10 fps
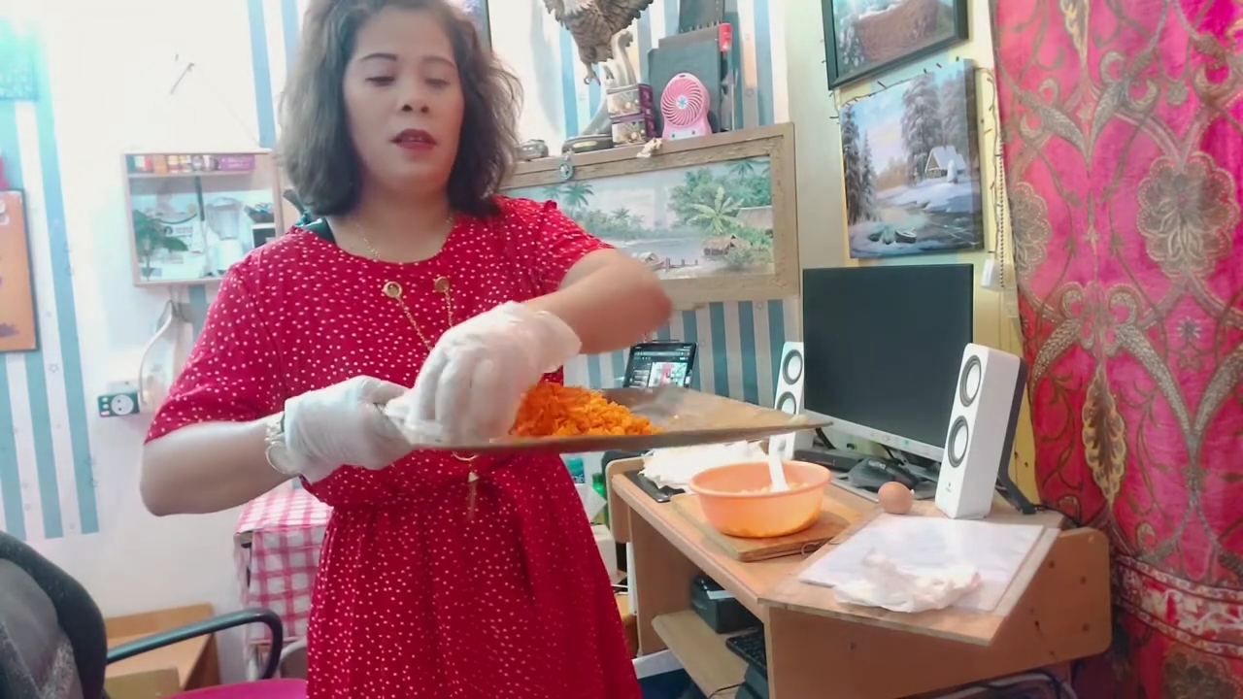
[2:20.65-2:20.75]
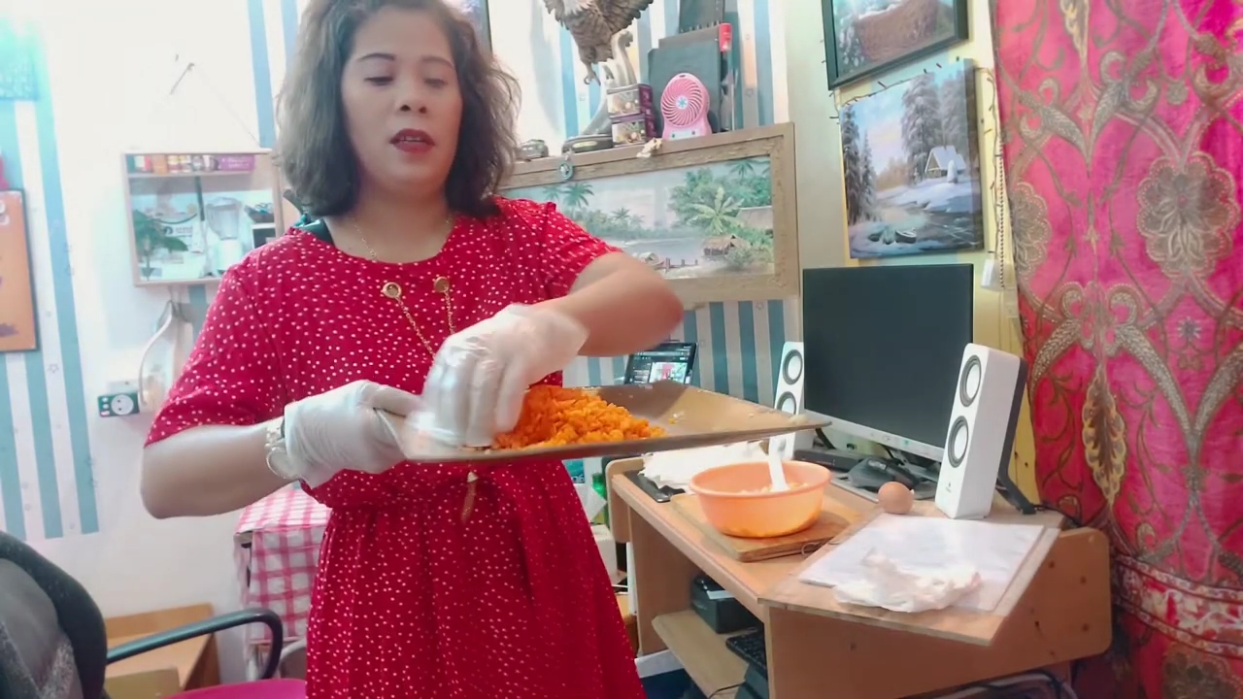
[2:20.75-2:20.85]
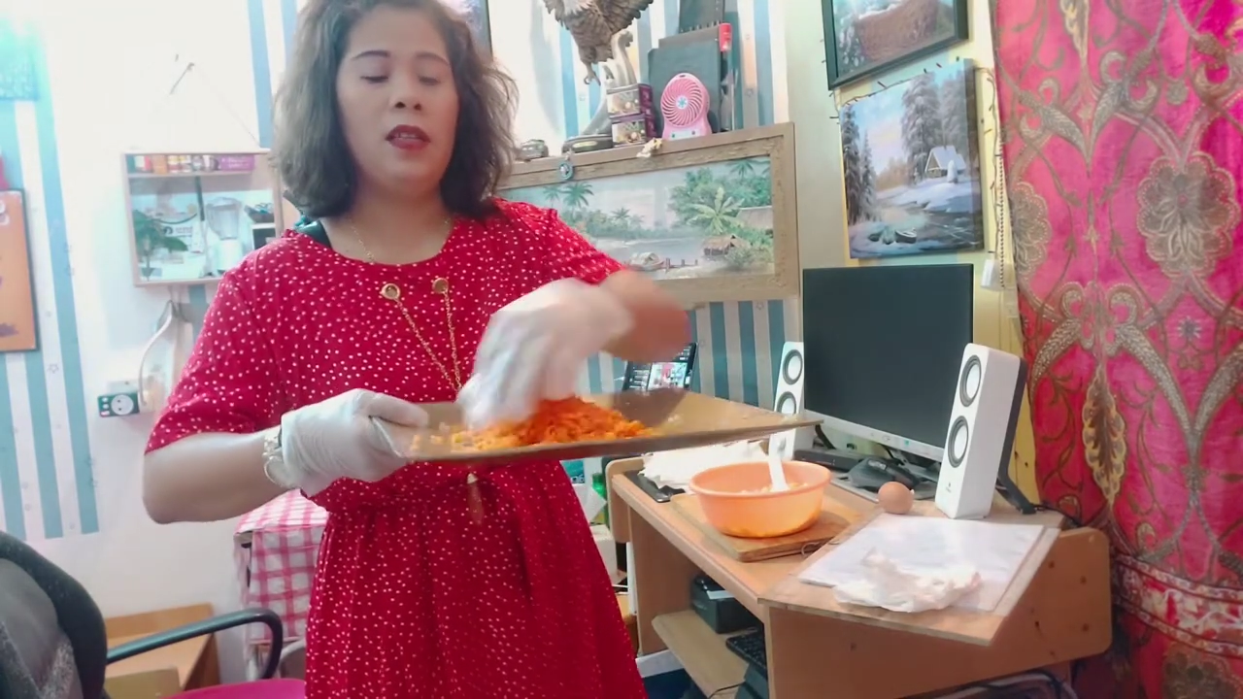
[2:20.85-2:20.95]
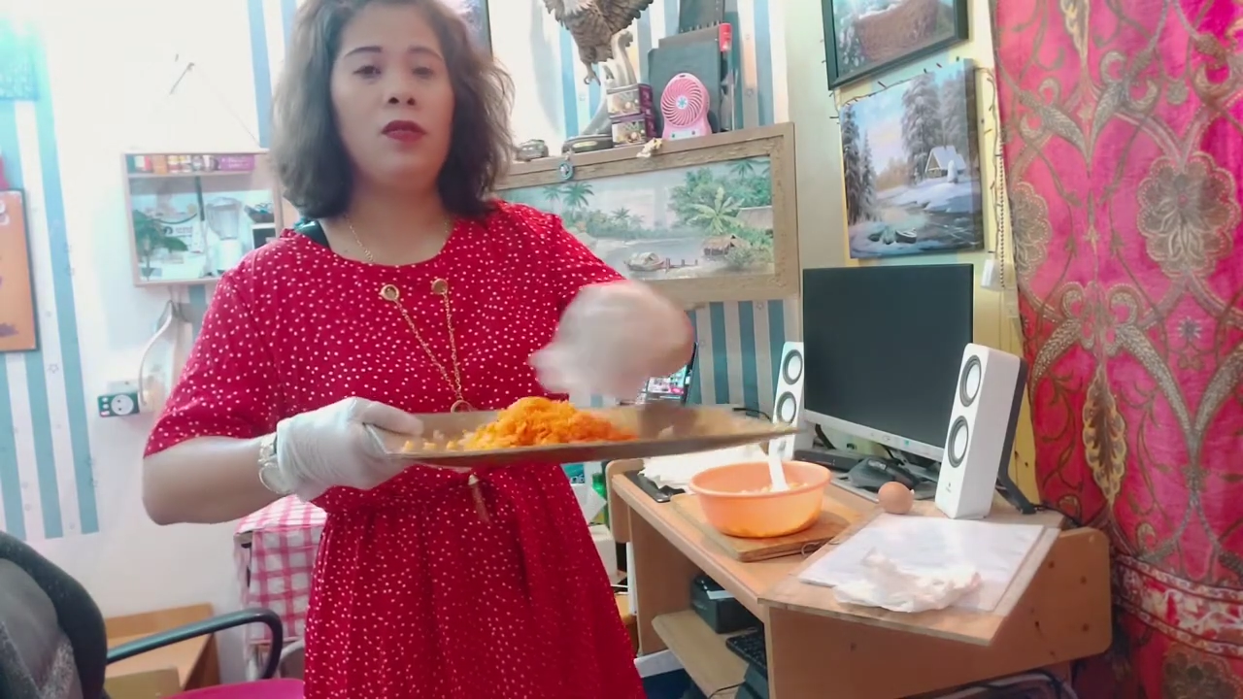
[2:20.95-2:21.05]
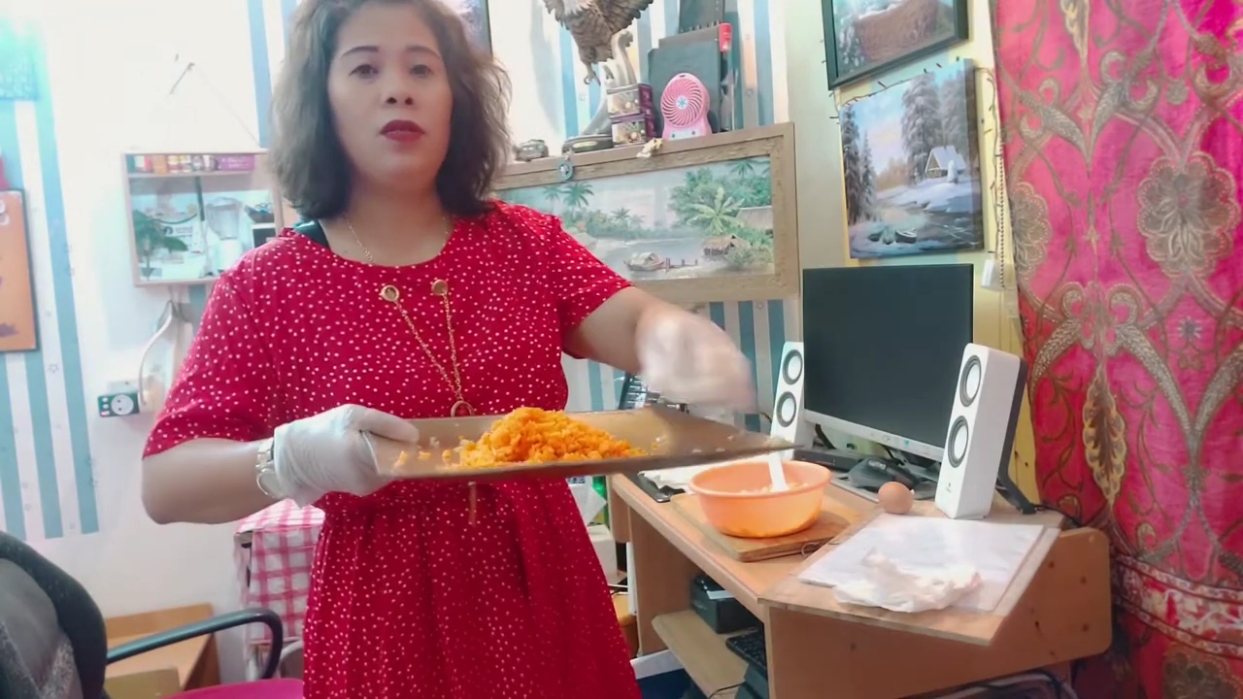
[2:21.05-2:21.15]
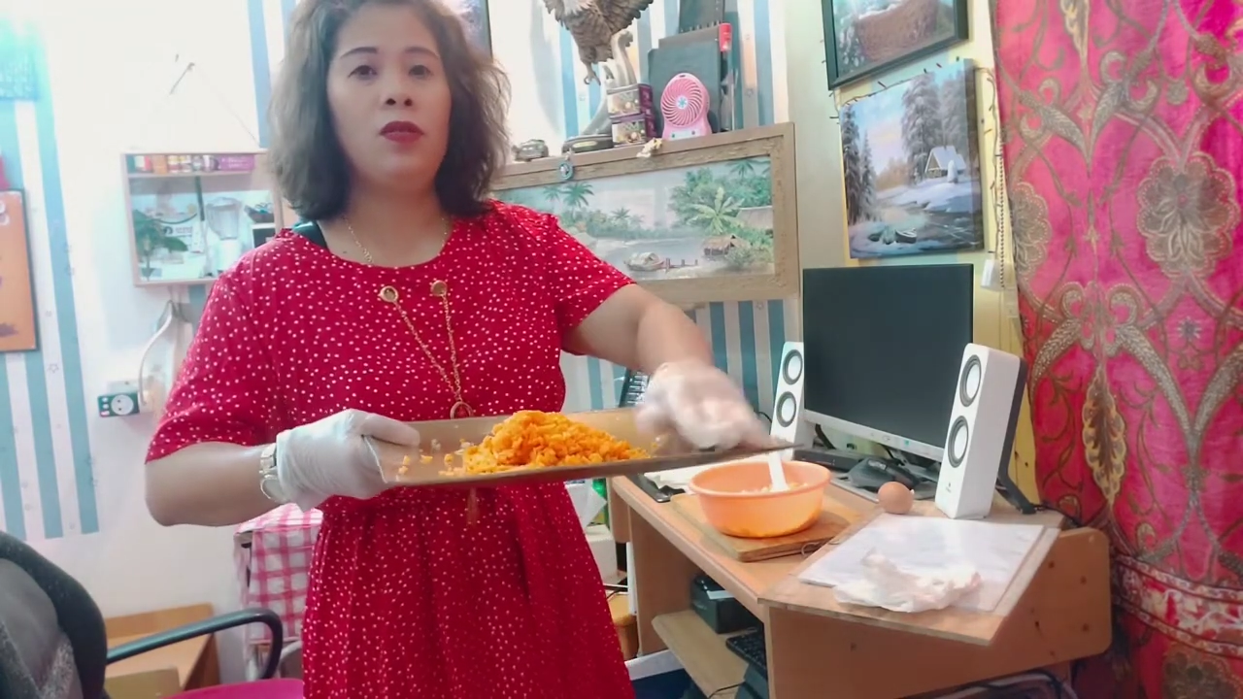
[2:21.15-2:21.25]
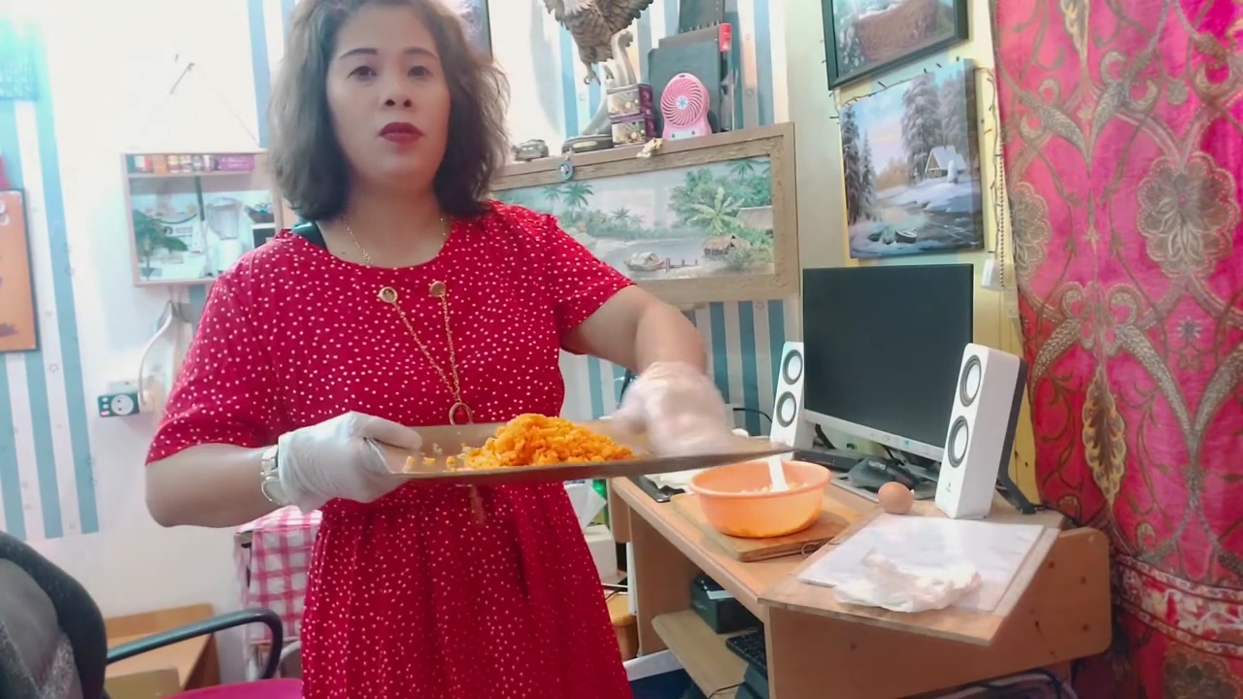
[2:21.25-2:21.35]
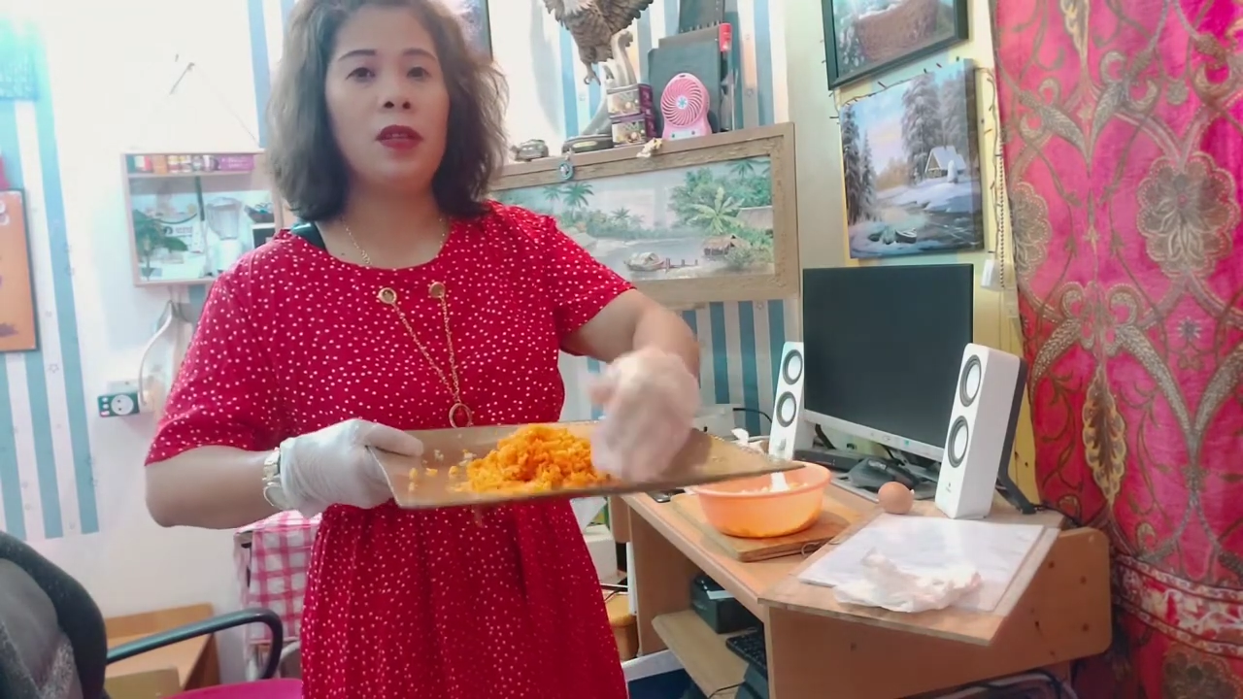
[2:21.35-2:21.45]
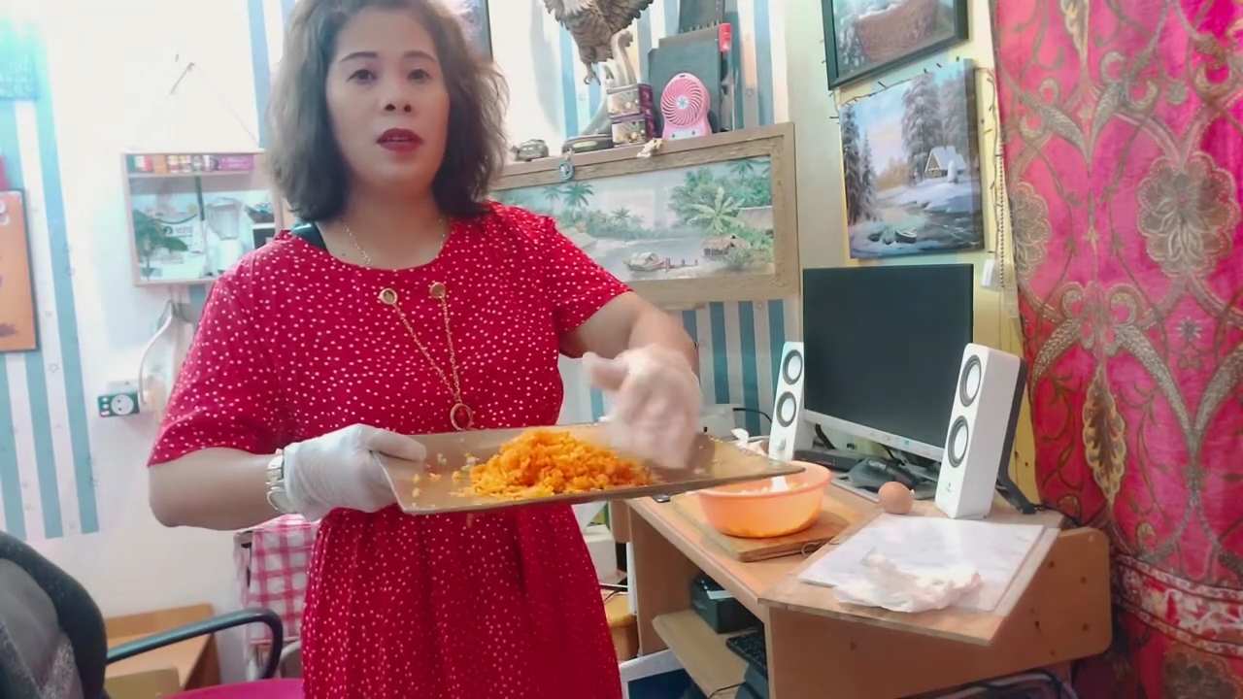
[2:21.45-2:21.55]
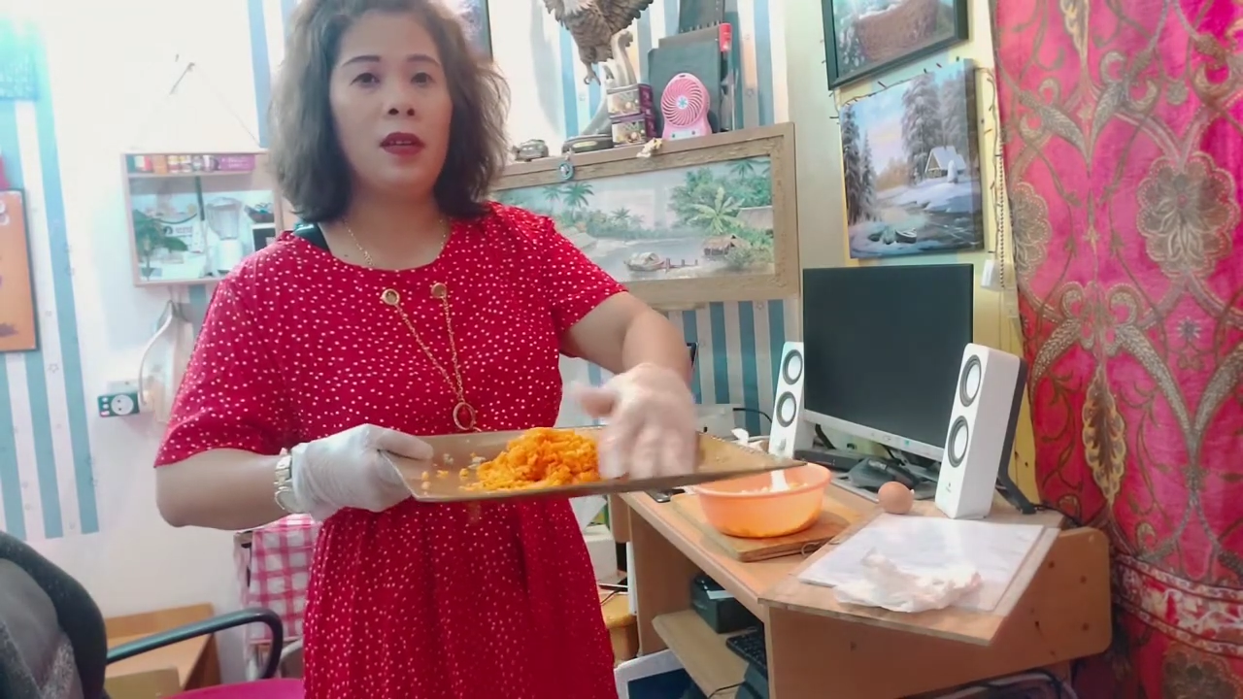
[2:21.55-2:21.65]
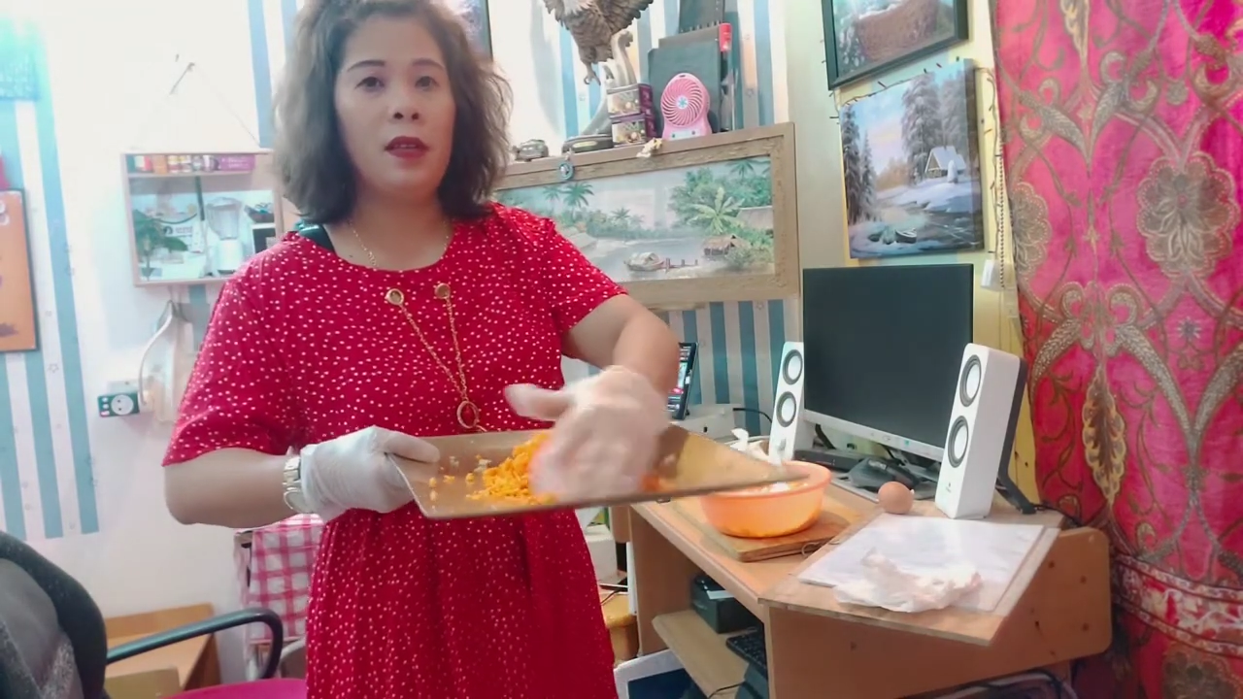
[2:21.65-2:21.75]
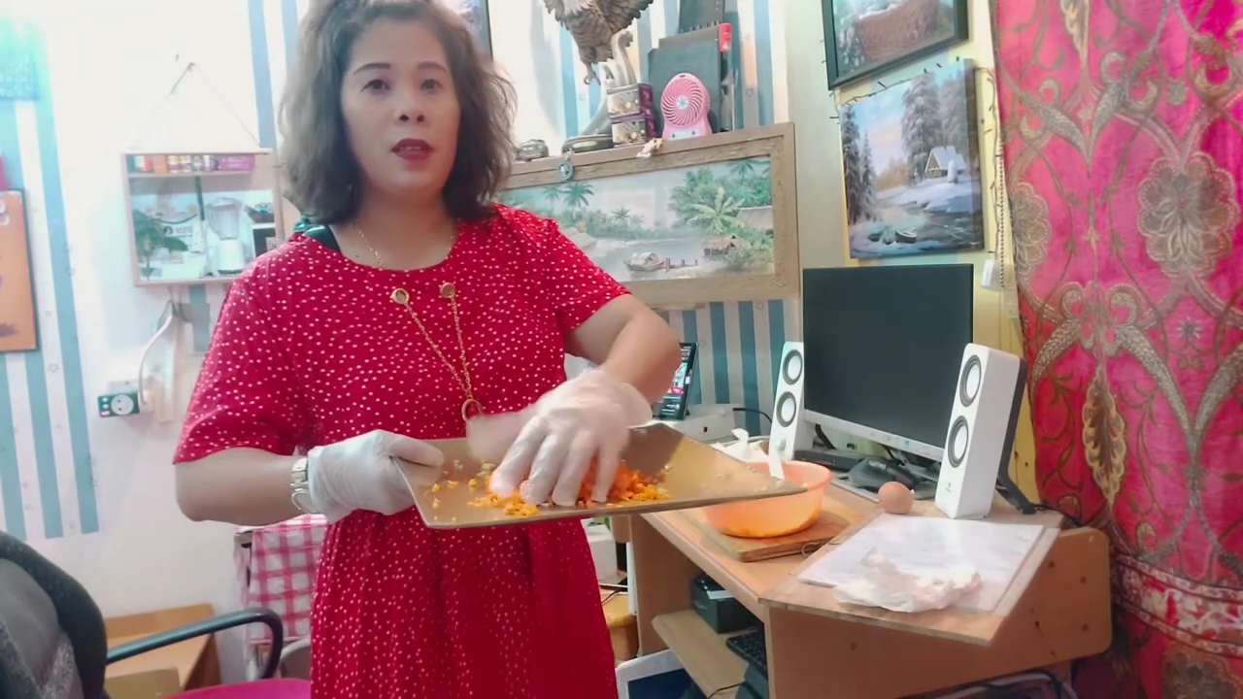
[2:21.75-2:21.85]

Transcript: Kasi gusto ko sa